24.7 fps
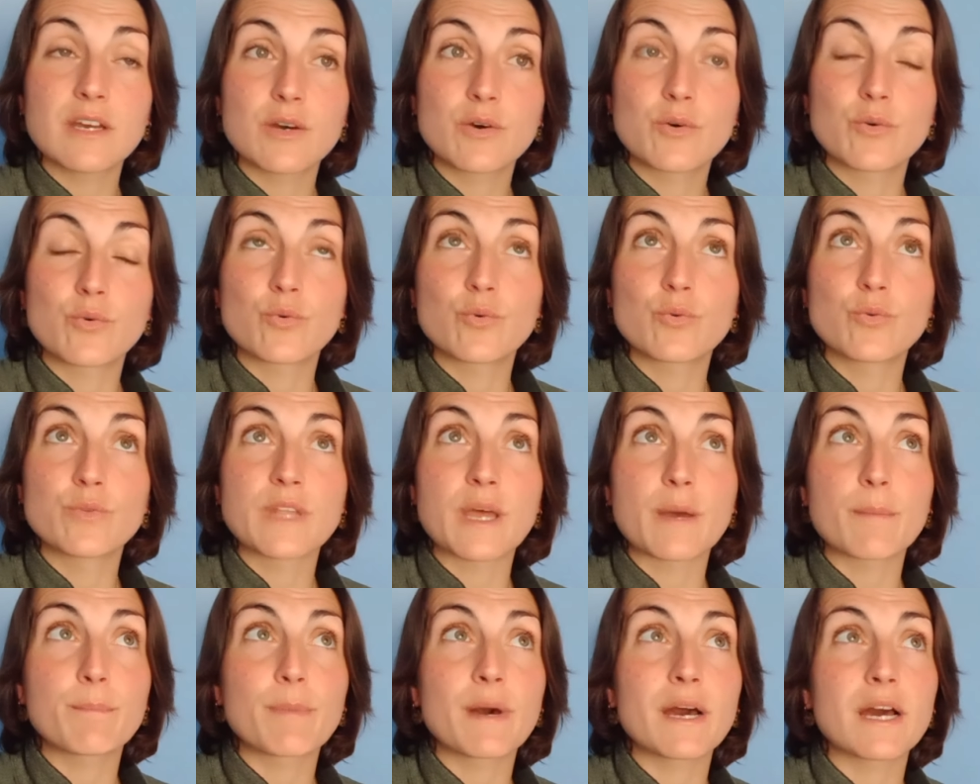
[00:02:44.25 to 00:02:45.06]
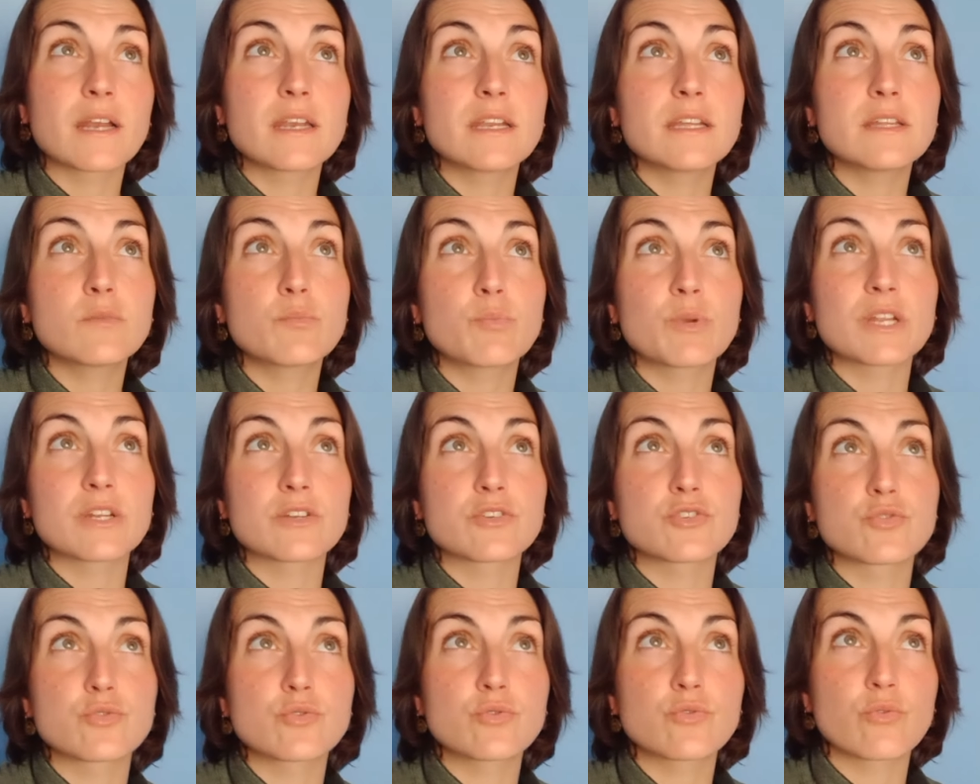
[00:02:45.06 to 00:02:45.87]
on, a parlé de plein
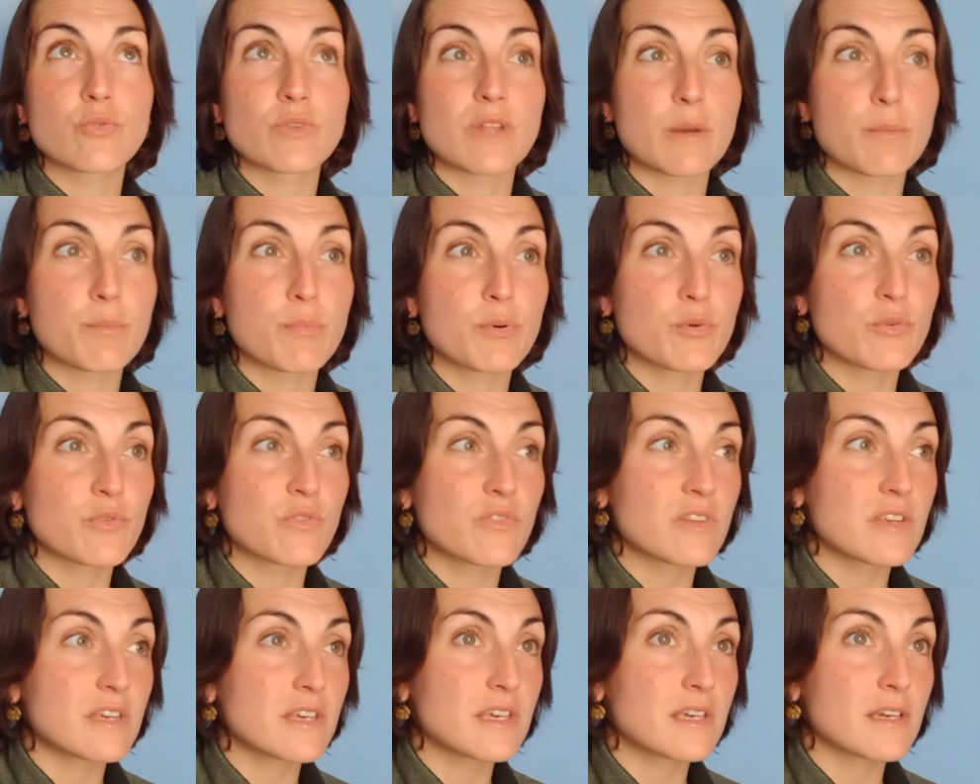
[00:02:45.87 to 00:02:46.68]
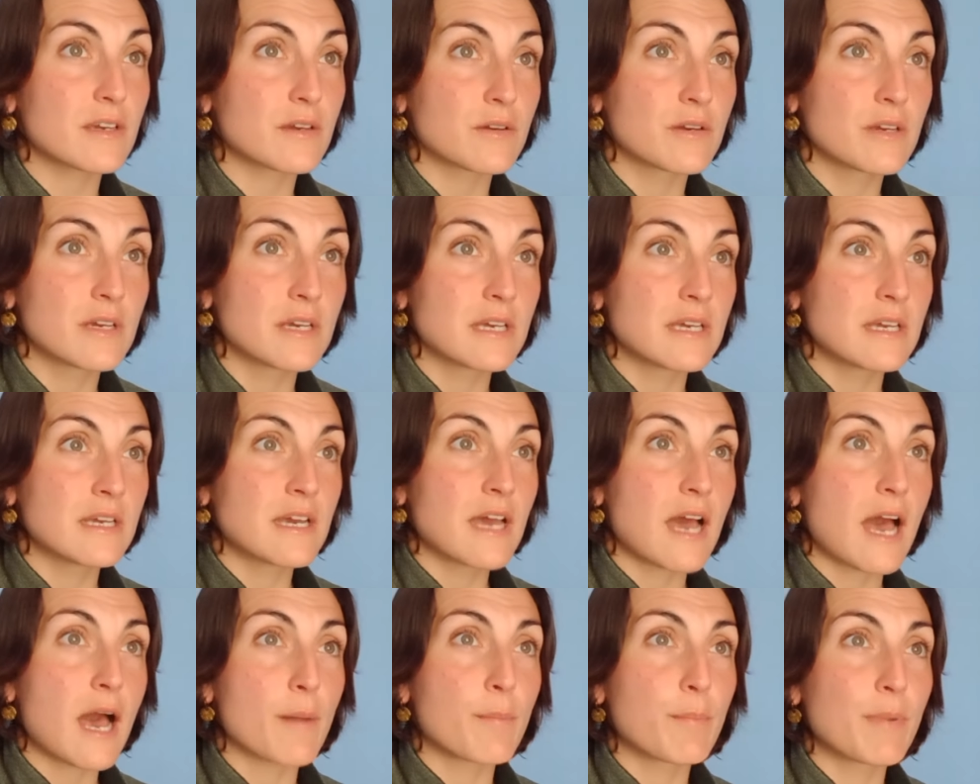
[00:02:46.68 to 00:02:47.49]
de choses, on a pensé euh,
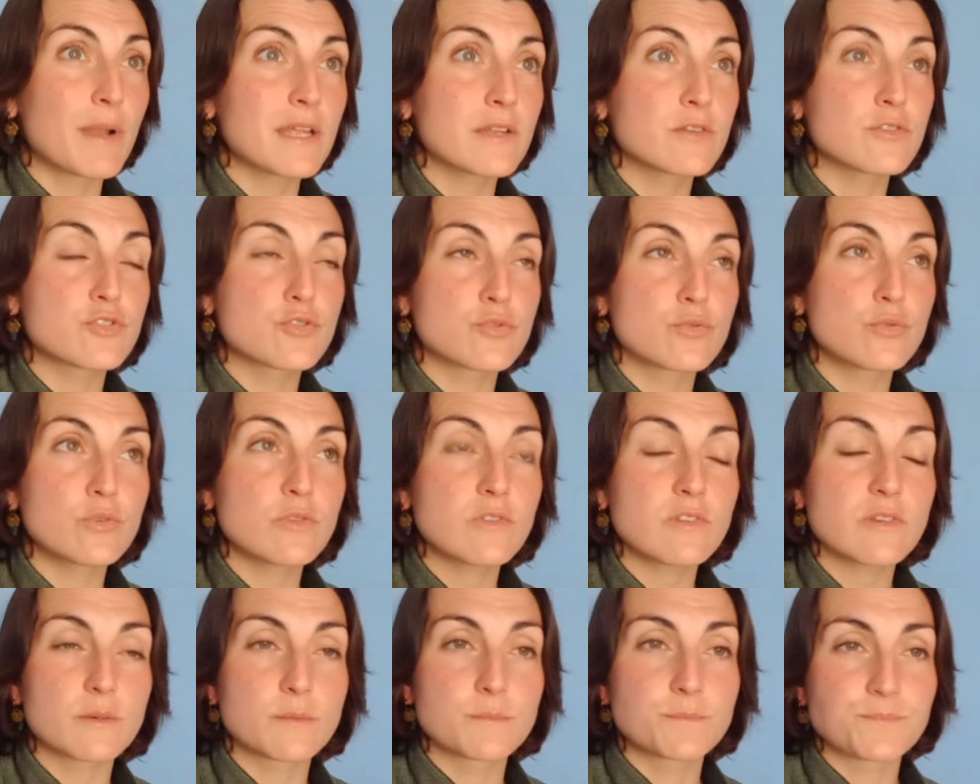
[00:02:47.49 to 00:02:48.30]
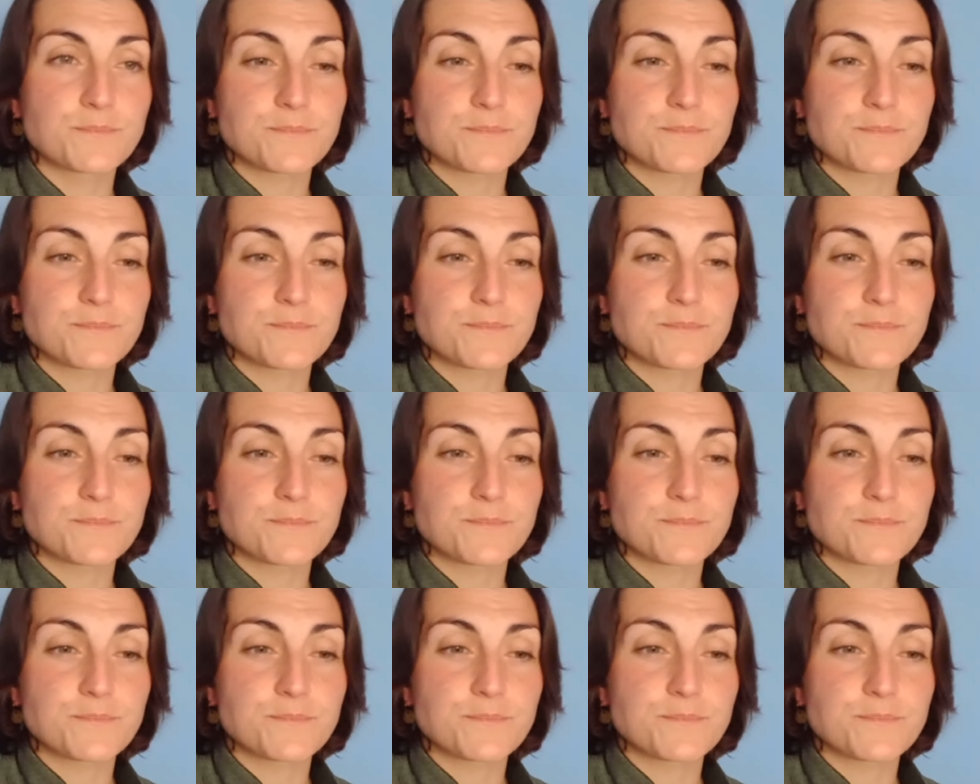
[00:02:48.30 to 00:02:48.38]
à plein de choses.